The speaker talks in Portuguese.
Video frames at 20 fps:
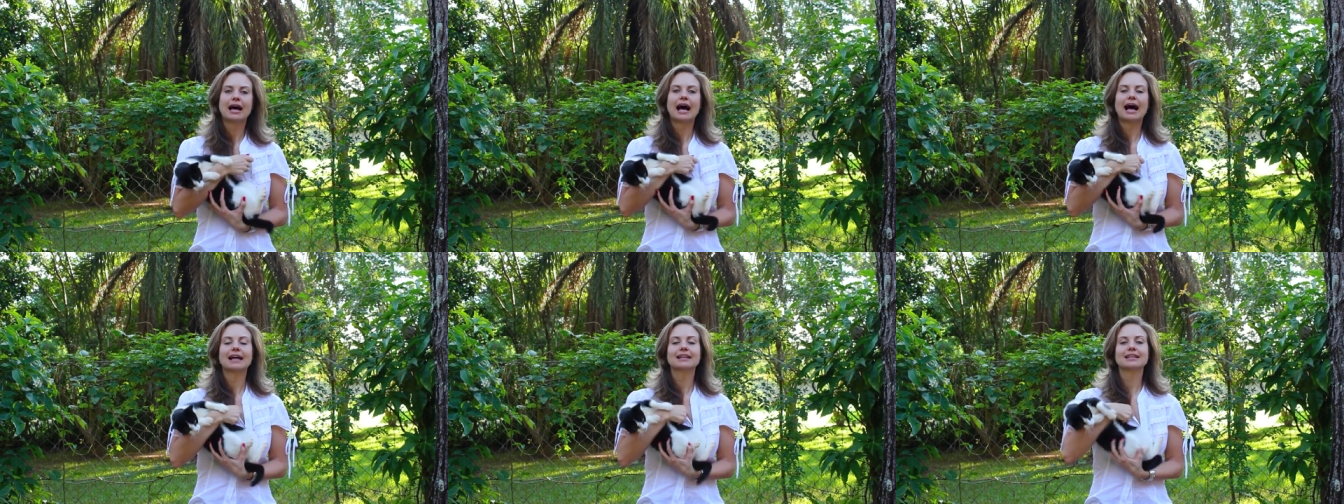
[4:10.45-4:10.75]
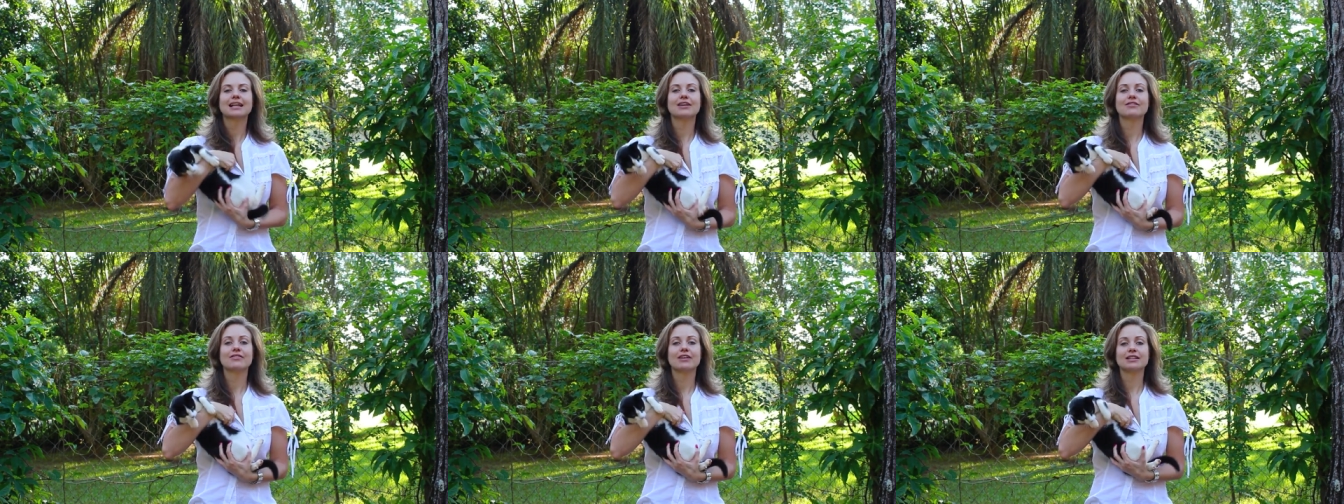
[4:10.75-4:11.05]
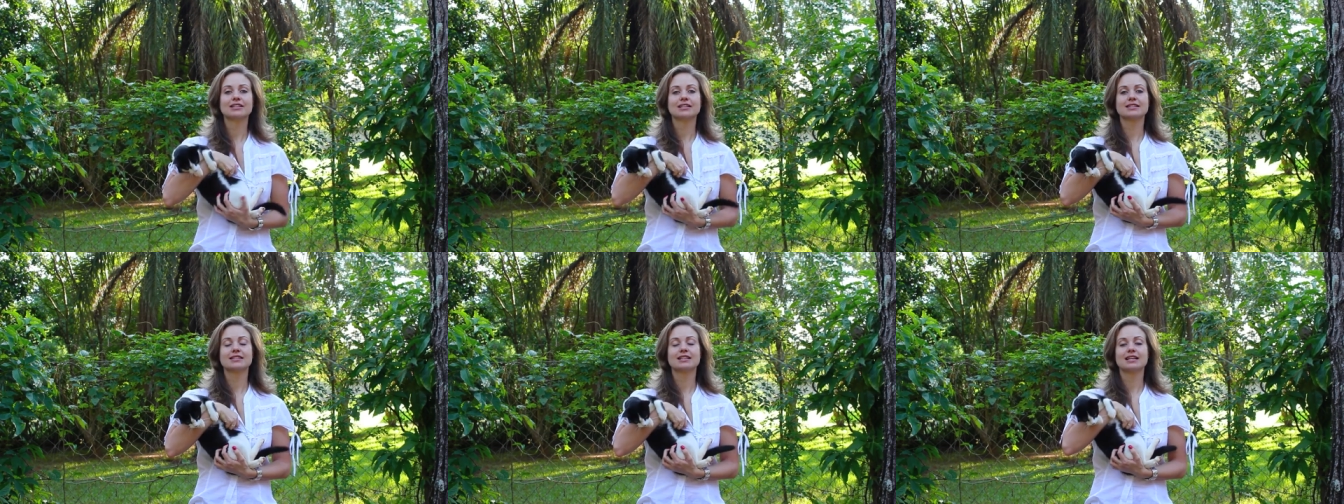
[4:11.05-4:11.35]

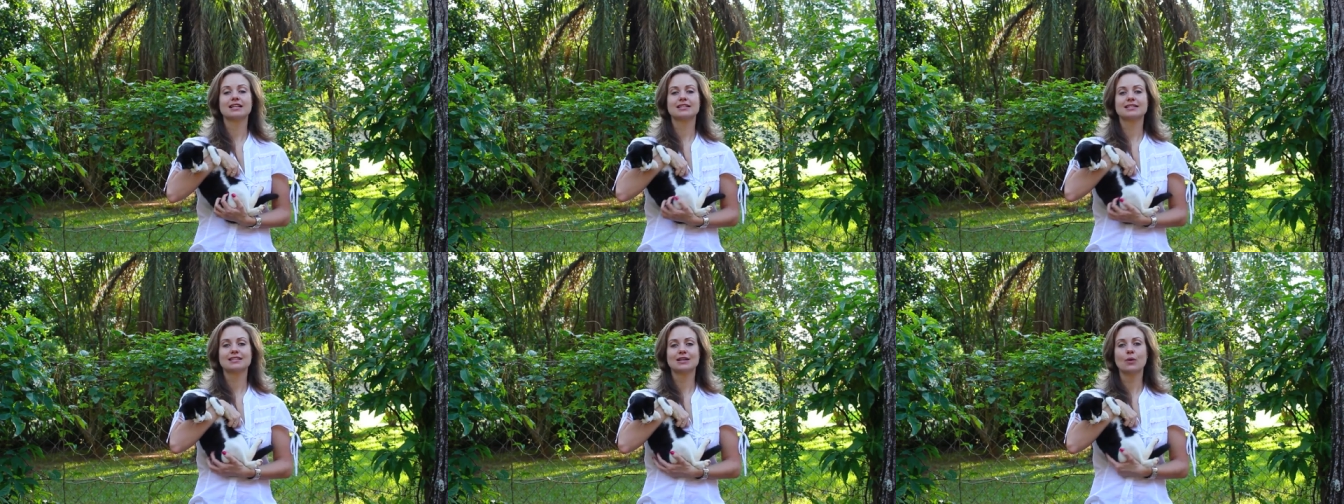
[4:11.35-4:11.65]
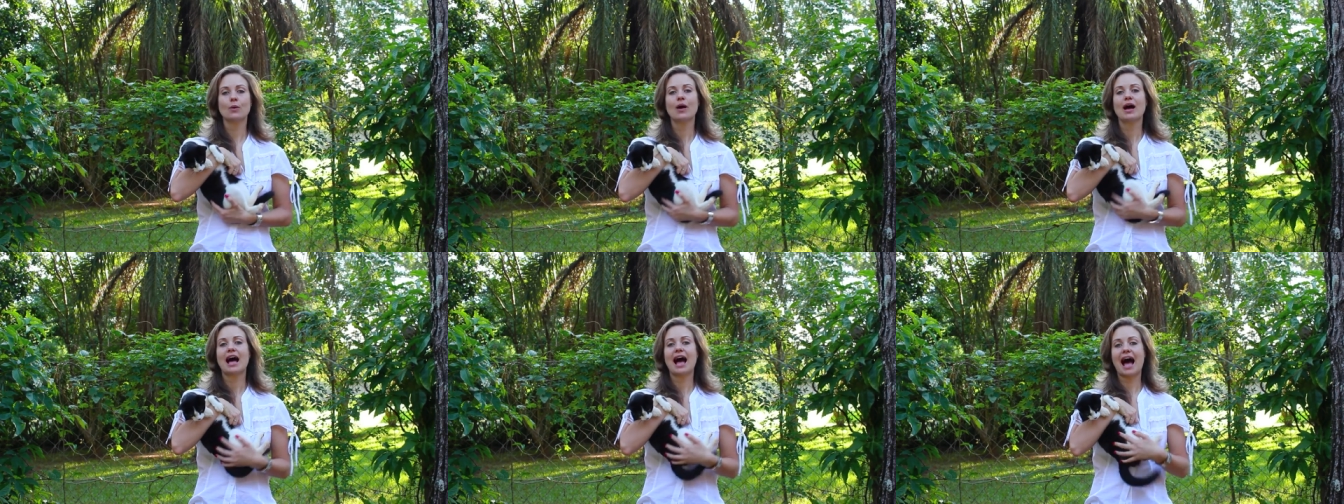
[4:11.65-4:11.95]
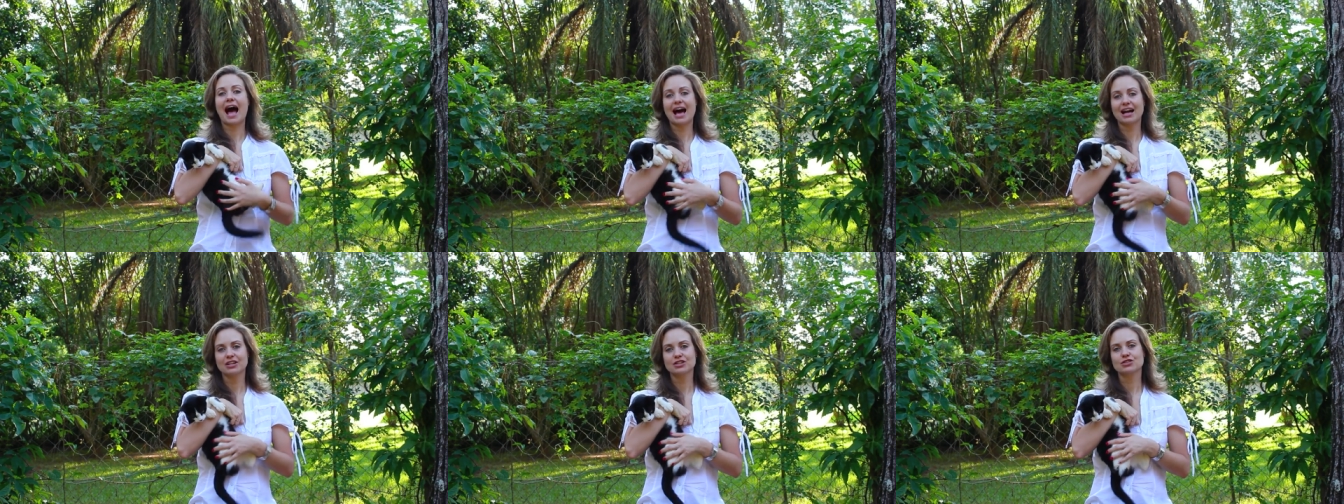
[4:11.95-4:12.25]
através da seleção
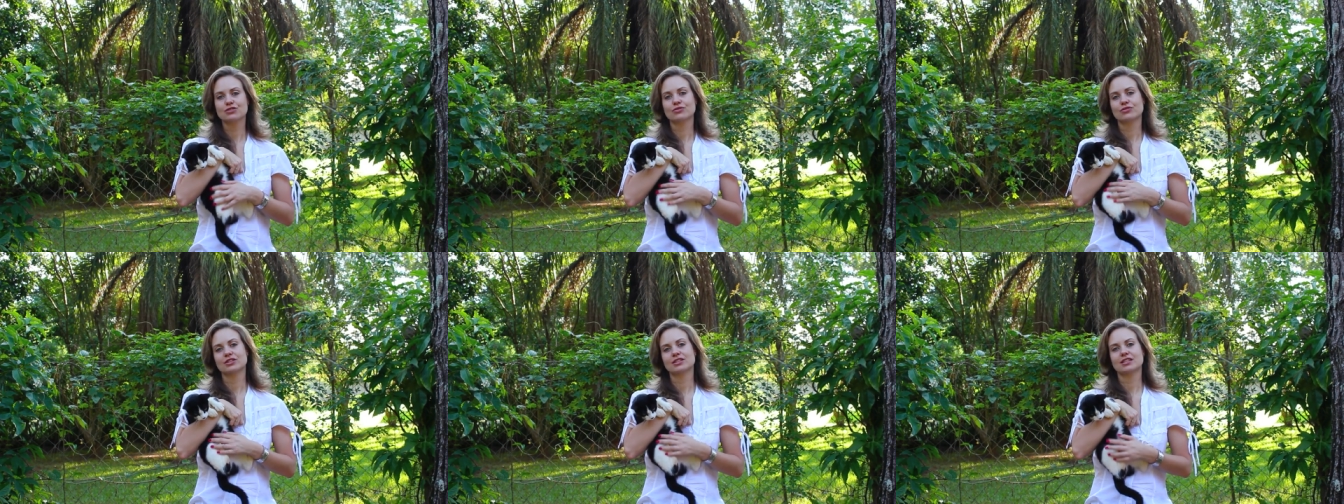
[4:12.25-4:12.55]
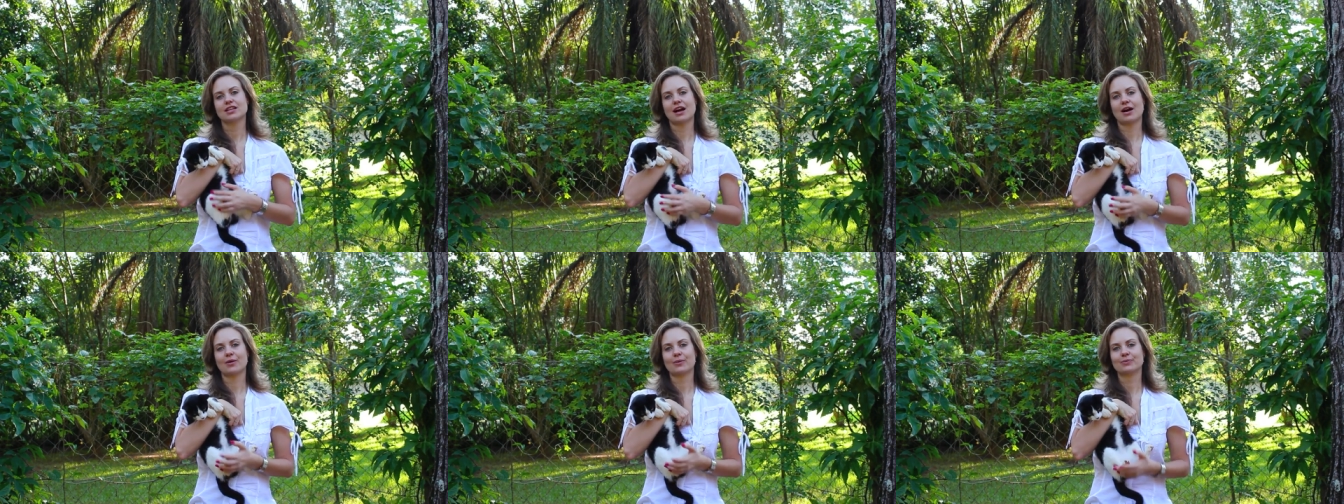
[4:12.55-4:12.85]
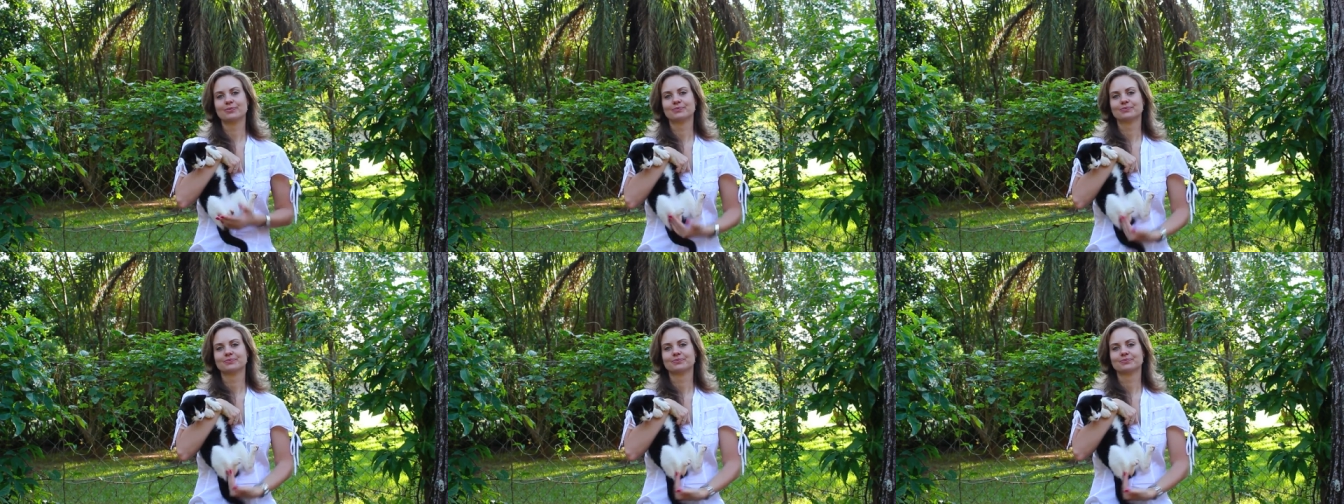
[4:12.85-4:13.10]
artificial.